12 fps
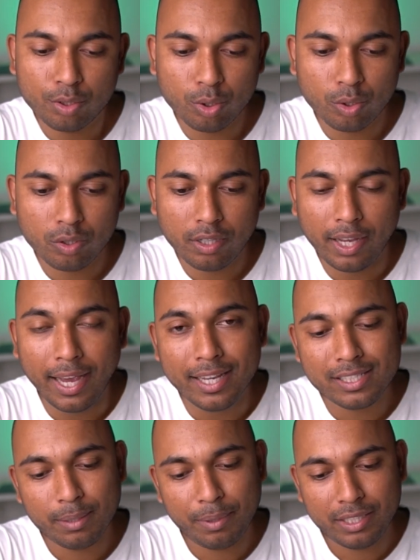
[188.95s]
तो
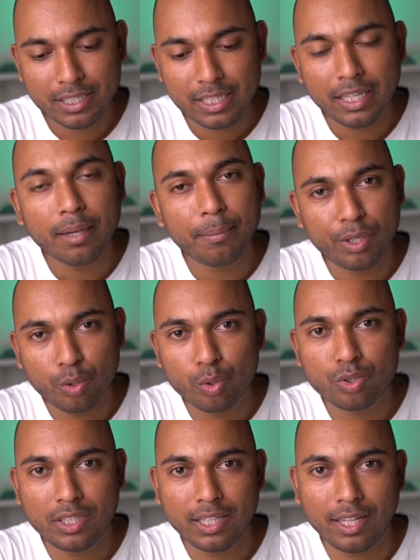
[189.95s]
ऐसे में जैसे ये
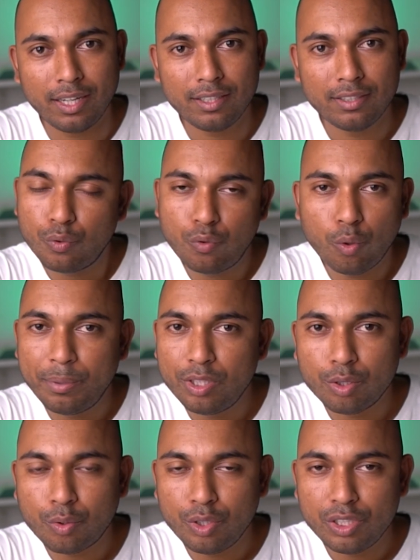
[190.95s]
मनोज डे था तो वो
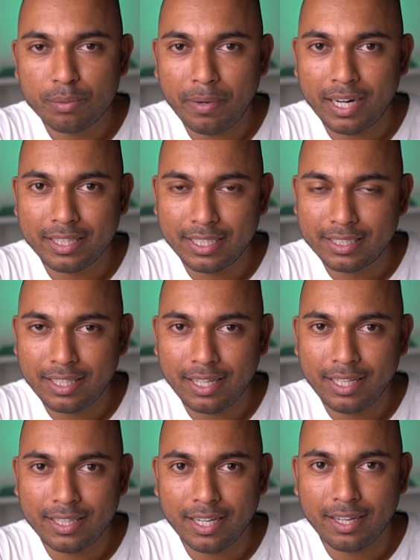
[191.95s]
भी तो कोई स्मार्ट दिखता
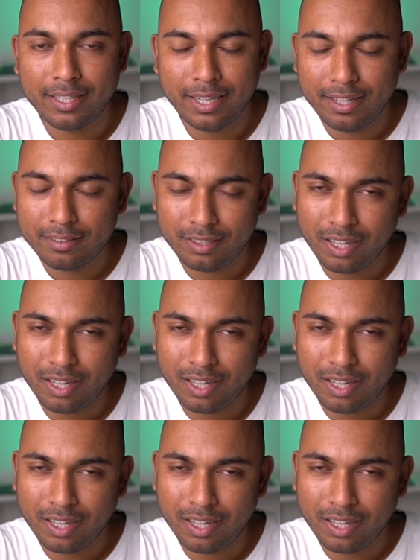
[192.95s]
नहीं था या